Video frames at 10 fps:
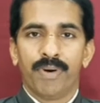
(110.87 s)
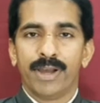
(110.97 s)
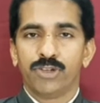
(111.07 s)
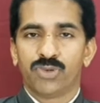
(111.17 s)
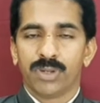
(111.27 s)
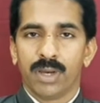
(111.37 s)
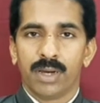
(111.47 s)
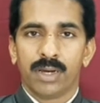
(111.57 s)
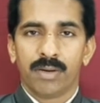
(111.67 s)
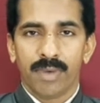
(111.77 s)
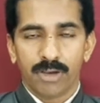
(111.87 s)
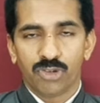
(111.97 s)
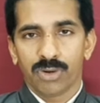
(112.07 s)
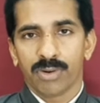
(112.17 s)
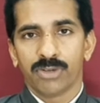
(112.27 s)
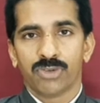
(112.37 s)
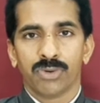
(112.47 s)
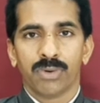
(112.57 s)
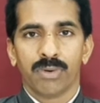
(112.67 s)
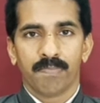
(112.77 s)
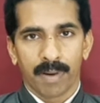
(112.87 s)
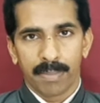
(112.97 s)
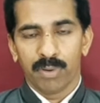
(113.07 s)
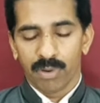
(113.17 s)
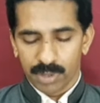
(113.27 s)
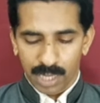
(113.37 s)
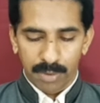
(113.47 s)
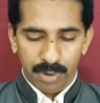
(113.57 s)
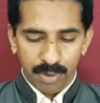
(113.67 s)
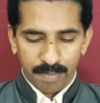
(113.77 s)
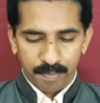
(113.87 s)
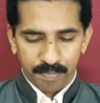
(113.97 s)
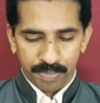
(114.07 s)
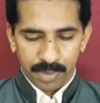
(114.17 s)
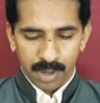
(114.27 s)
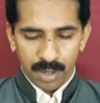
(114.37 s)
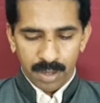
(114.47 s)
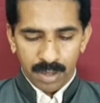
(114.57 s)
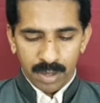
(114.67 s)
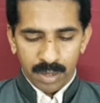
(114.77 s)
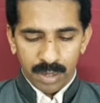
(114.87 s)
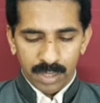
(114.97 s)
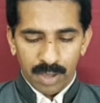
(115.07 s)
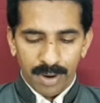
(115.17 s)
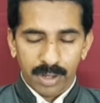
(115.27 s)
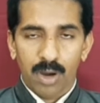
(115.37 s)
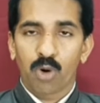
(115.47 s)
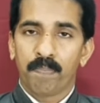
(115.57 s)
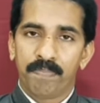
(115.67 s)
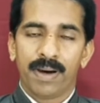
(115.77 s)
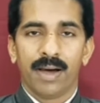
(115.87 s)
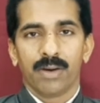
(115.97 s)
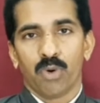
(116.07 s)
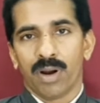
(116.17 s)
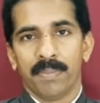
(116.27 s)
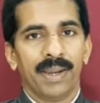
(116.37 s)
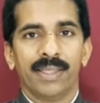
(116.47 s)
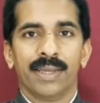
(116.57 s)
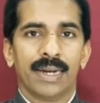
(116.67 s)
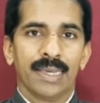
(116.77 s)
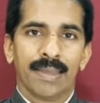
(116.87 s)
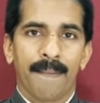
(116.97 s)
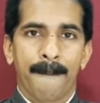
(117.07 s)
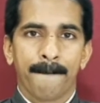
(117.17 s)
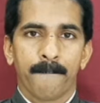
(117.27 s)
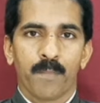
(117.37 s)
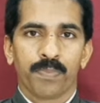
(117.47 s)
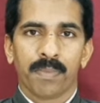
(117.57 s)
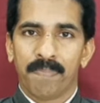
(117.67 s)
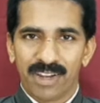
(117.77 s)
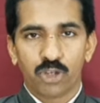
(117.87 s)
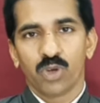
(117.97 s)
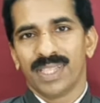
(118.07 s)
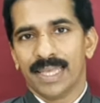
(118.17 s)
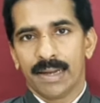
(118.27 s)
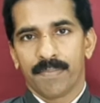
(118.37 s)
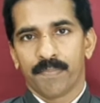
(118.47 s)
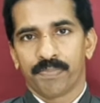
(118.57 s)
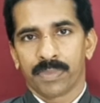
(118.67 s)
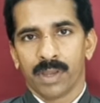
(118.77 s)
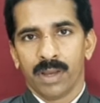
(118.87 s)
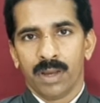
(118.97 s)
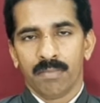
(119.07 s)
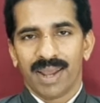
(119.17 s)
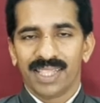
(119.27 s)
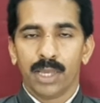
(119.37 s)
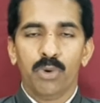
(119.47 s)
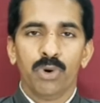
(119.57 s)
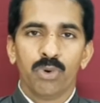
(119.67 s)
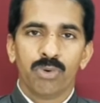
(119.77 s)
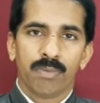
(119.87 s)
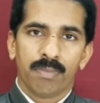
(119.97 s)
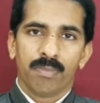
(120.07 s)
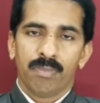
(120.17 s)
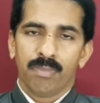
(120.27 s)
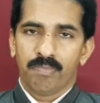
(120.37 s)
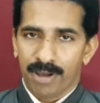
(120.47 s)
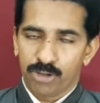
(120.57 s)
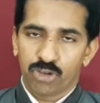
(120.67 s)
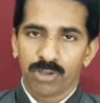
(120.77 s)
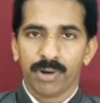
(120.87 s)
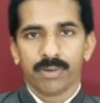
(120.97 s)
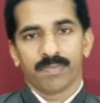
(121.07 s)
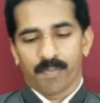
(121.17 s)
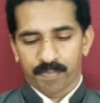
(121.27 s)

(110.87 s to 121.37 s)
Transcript: పరిశు యేసుక్రీస్తు ప్రభు దేవుడు దేవుని యొక్క గొప్ప గుణం ఏంటిదంటే పరిశుద్ధత మన దేవుడు పరిశుద్ధుడు